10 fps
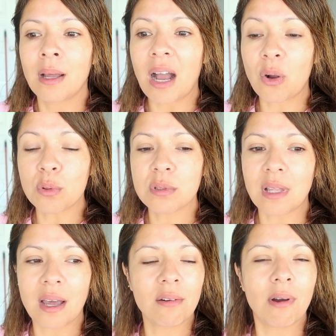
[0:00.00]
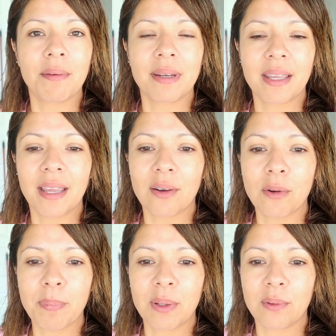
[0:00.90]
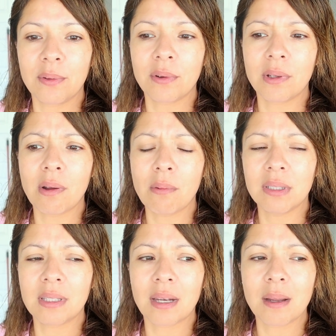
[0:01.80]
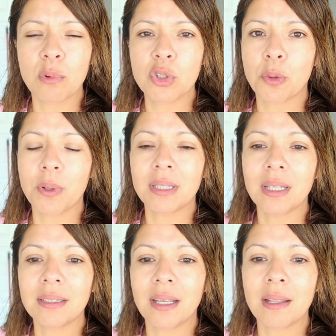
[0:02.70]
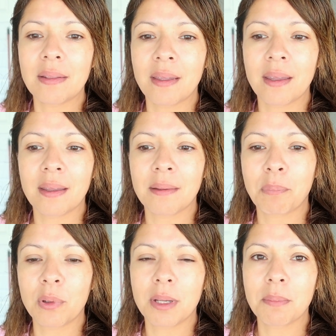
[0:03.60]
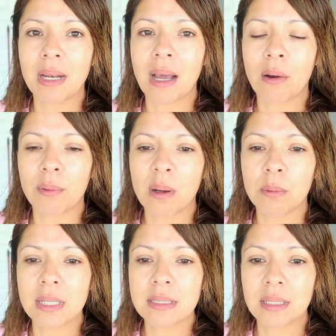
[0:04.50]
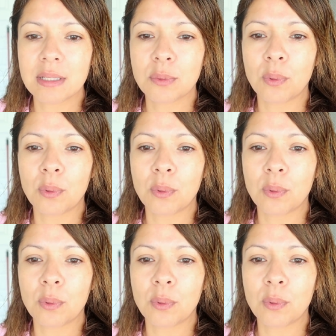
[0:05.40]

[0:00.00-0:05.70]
acostar o a ver qué hago, pero no quiero aguantarla mucho. Voy a tratar de ponérmela ahora unas 3,